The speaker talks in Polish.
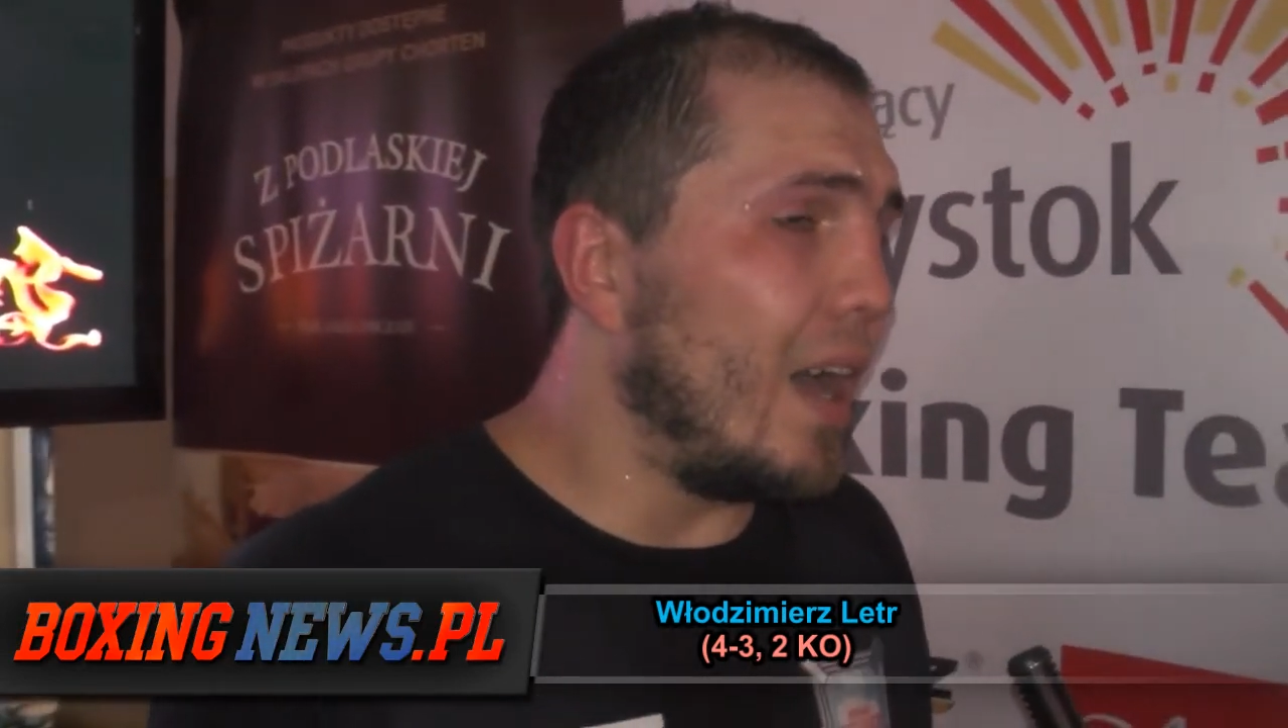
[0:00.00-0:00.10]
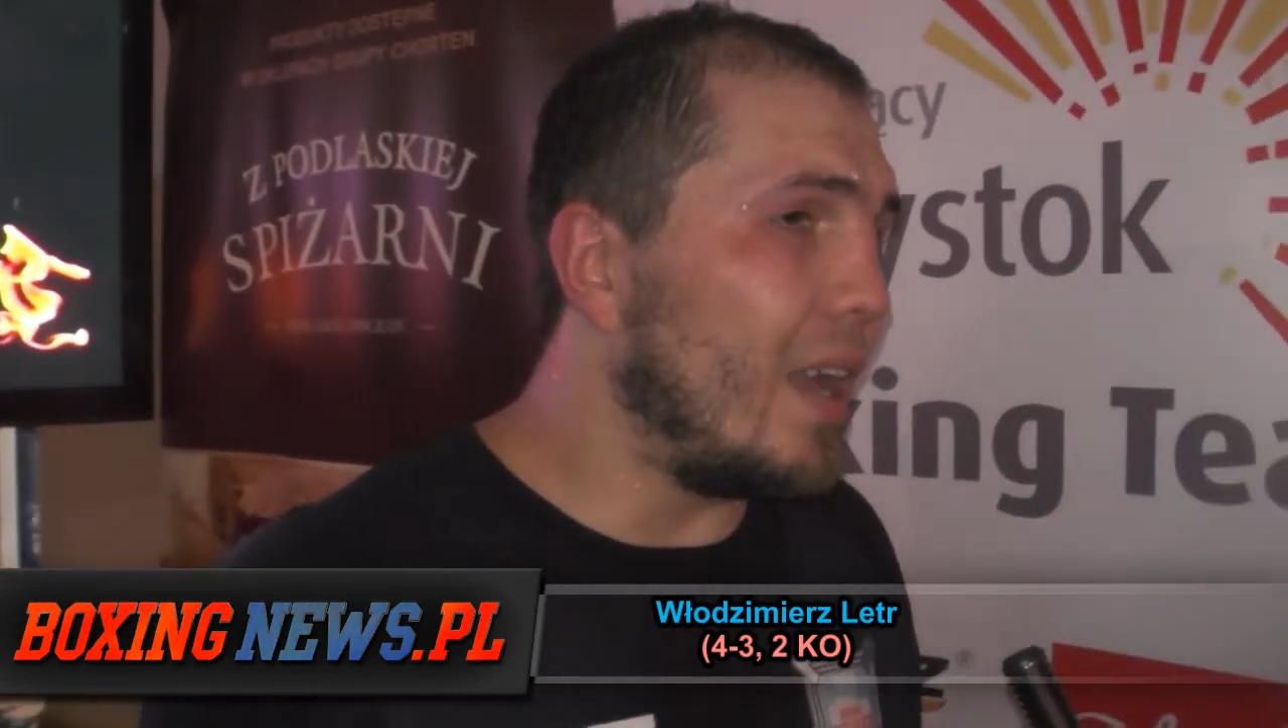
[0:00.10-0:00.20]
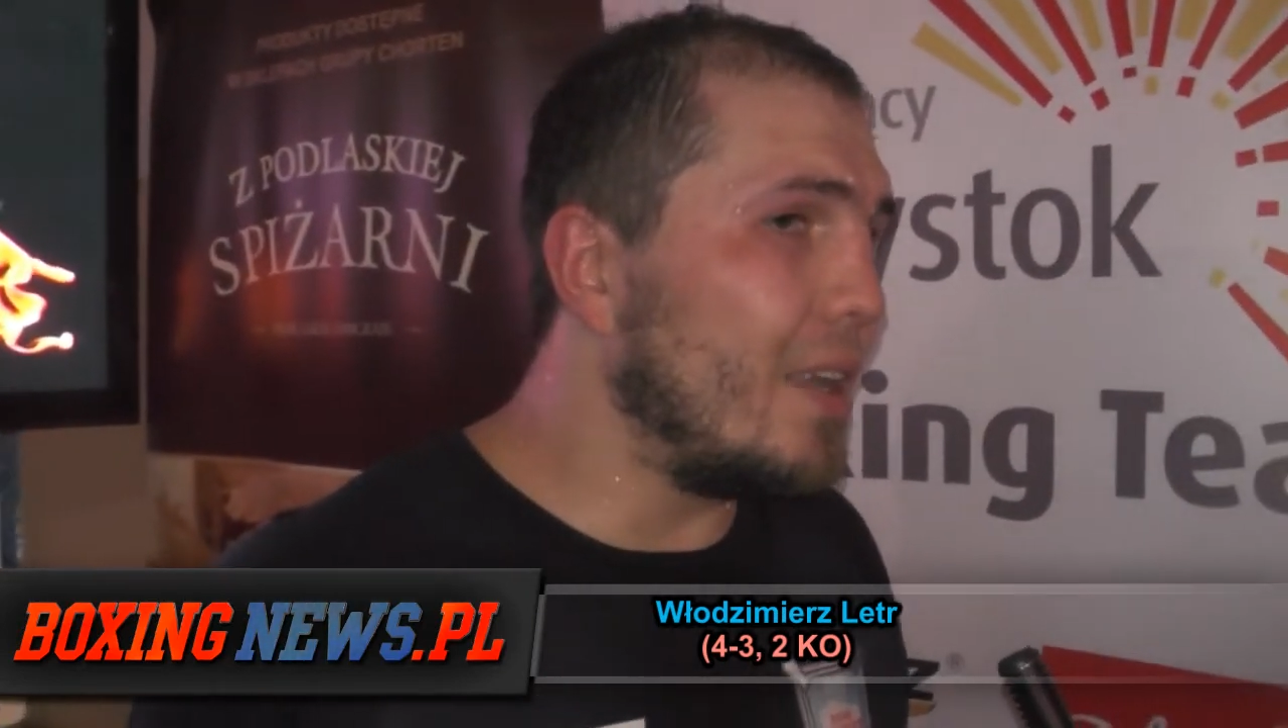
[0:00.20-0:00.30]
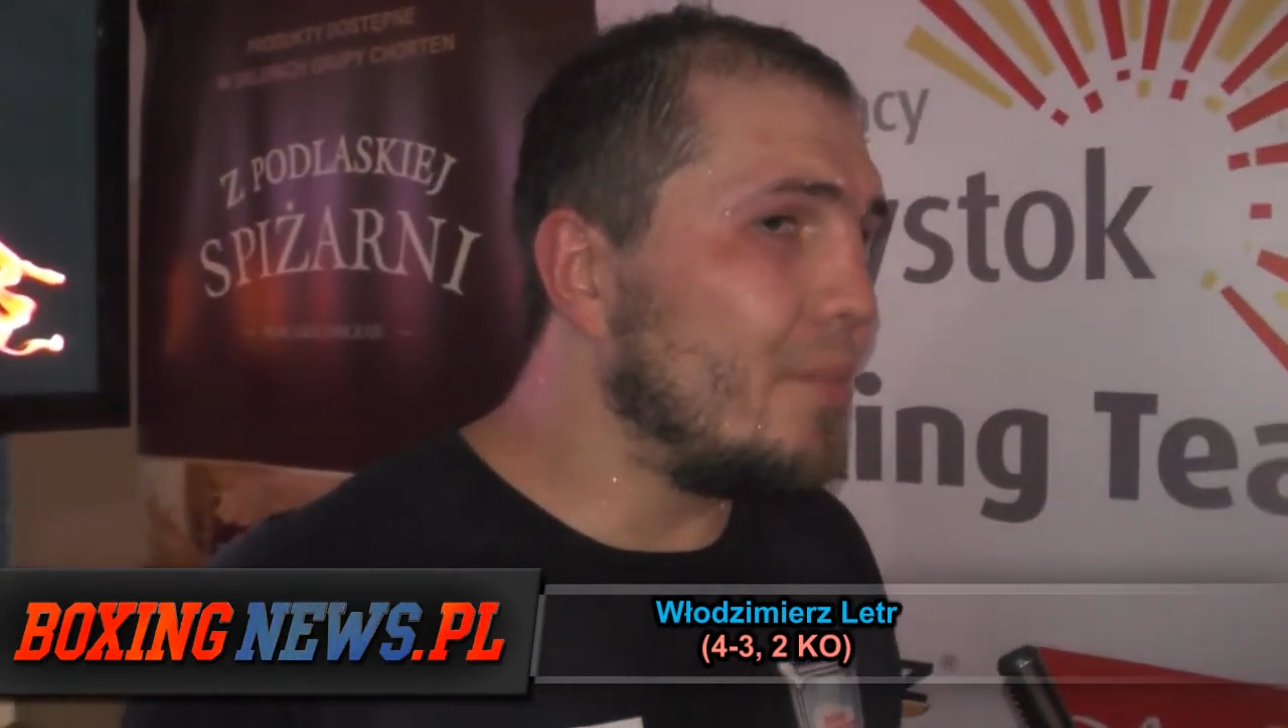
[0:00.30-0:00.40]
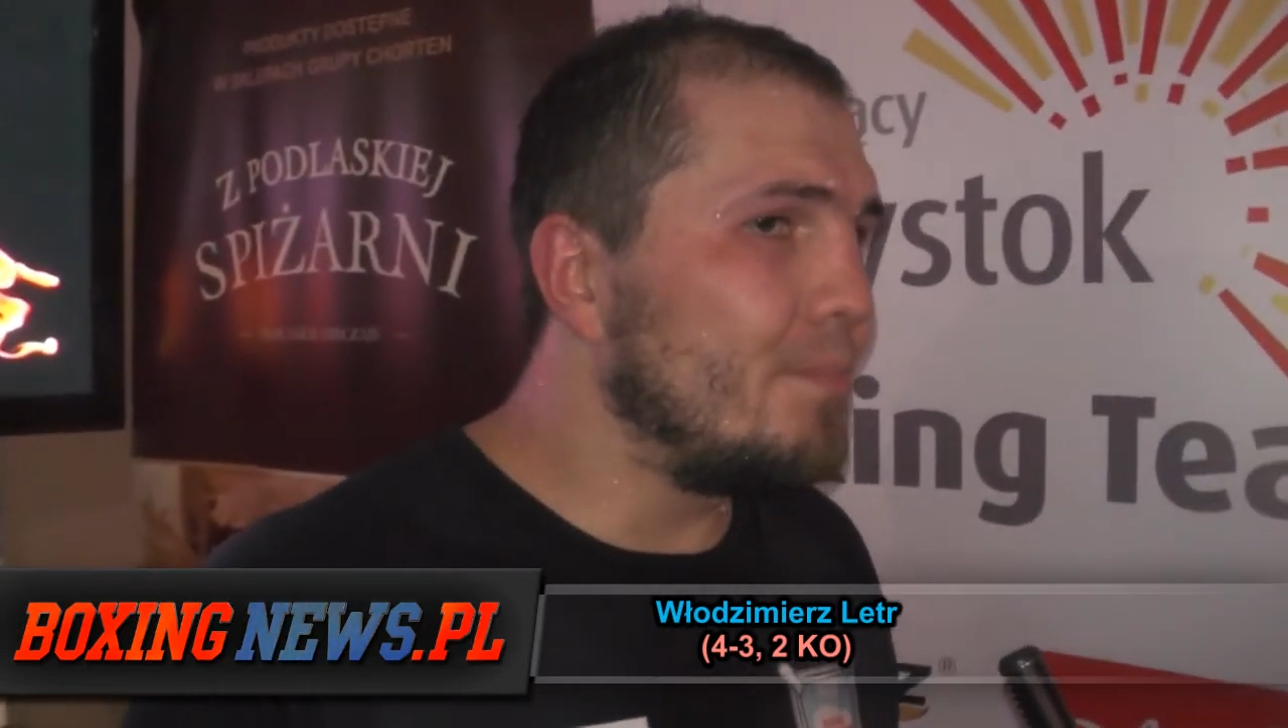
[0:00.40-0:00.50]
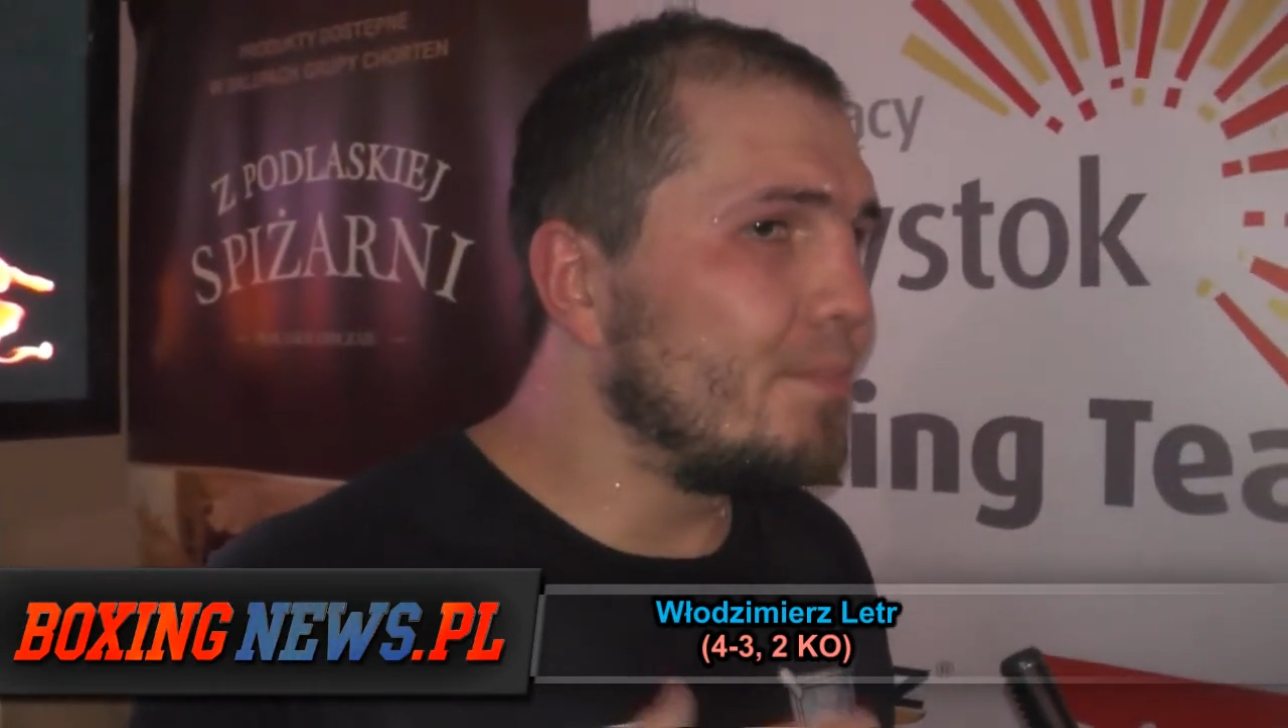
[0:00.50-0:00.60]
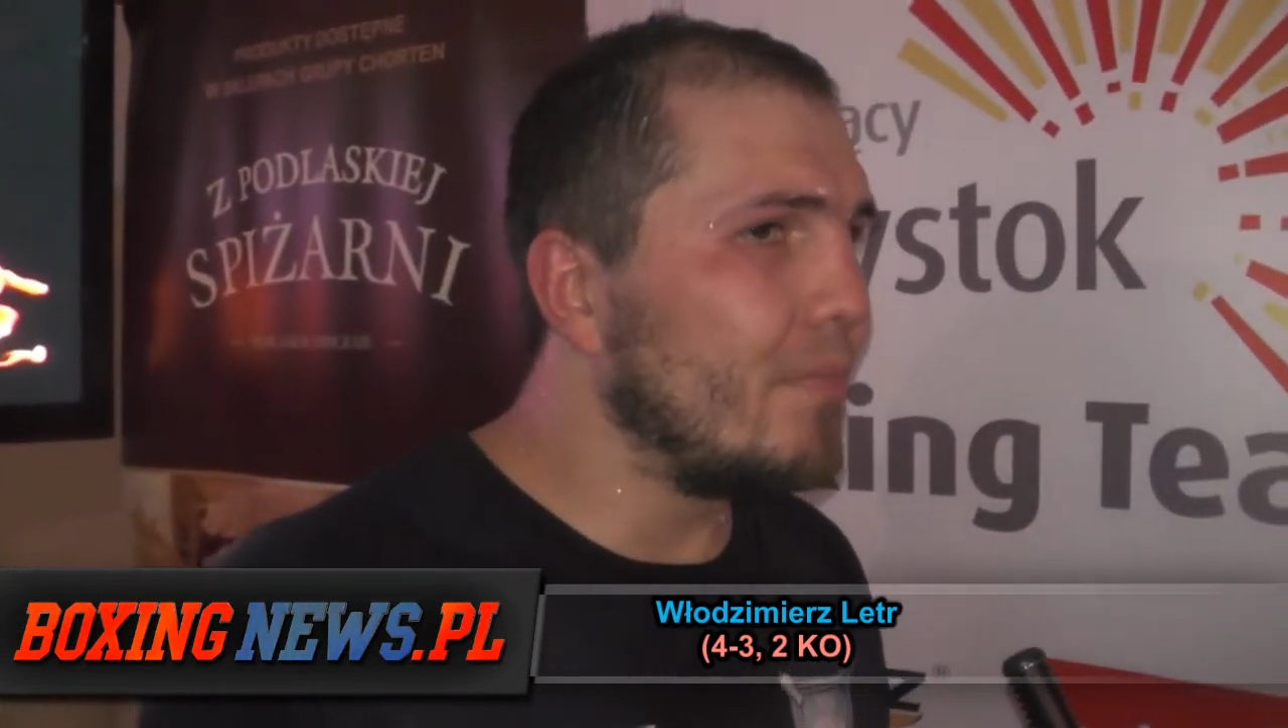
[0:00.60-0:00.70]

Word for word: ale